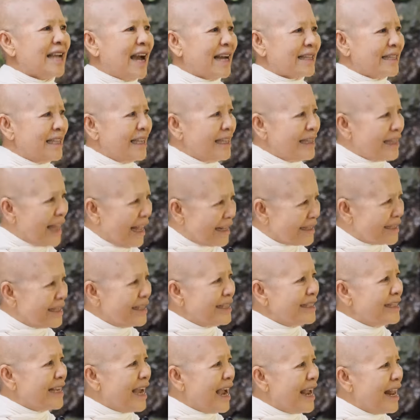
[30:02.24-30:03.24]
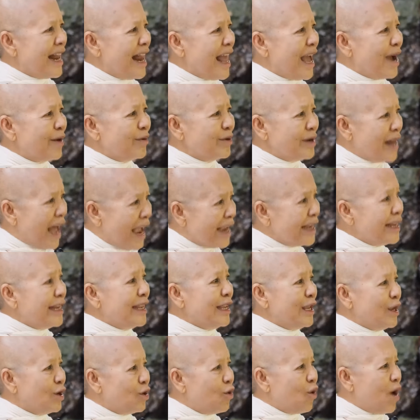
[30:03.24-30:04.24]
จากที่ตัดสินใจแล้วได้
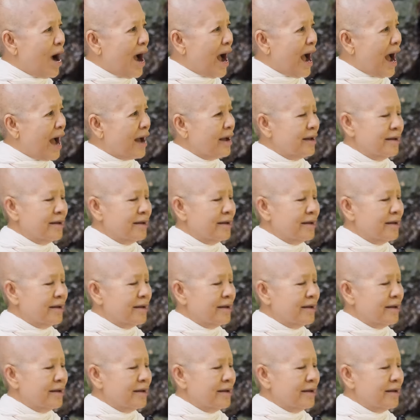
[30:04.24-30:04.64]
ดีกว่า